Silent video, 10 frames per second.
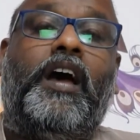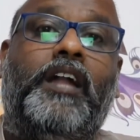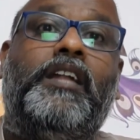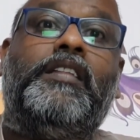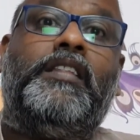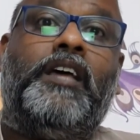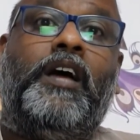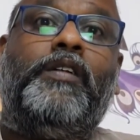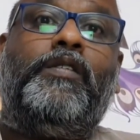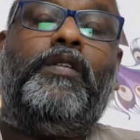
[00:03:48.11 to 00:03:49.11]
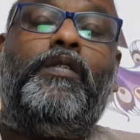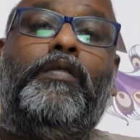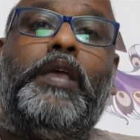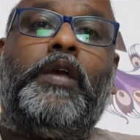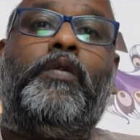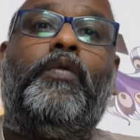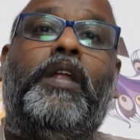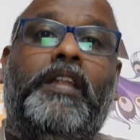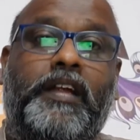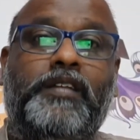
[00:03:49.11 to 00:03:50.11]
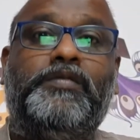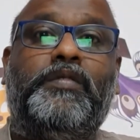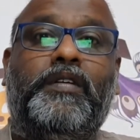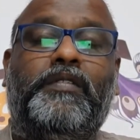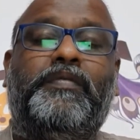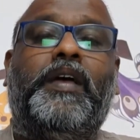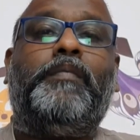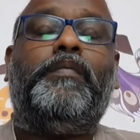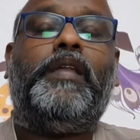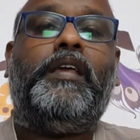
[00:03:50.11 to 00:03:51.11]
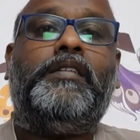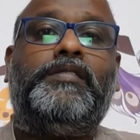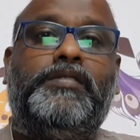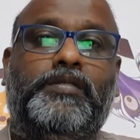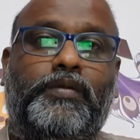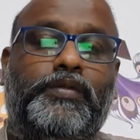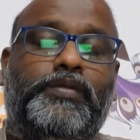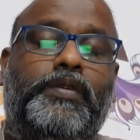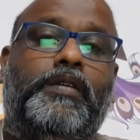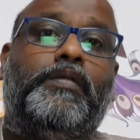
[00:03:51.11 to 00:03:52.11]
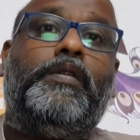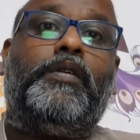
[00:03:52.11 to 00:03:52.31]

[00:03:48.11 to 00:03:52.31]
అండ్ దాంట్లో ఎక్కువ లేడీస్ ఉన్నారు ఫ్యామిలీస్తో వచ్చినారు